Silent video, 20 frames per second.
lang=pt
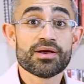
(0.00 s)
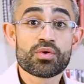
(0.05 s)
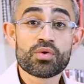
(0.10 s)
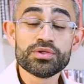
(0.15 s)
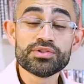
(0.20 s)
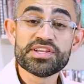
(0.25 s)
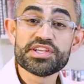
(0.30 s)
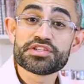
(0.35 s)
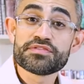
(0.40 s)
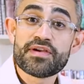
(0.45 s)

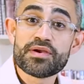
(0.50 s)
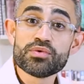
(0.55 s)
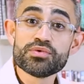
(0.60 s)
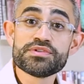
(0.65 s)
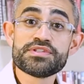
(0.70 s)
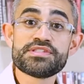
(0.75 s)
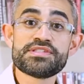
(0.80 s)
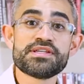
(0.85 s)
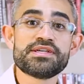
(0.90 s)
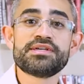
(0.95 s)
quando a gente vai
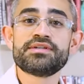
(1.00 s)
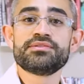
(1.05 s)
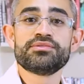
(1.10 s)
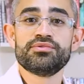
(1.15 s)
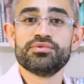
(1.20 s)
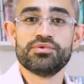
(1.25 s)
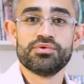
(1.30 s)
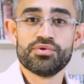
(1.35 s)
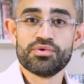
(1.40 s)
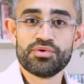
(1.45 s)

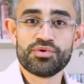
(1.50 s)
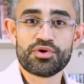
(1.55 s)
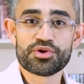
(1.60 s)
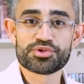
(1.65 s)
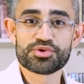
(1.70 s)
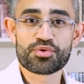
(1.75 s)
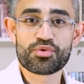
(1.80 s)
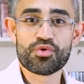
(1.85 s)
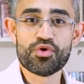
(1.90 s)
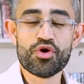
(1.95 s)
usando o
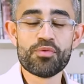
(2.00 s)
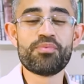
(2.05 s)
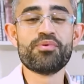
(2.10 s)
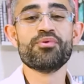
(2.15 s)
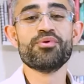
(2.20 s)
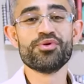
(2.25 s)
nosso corpo,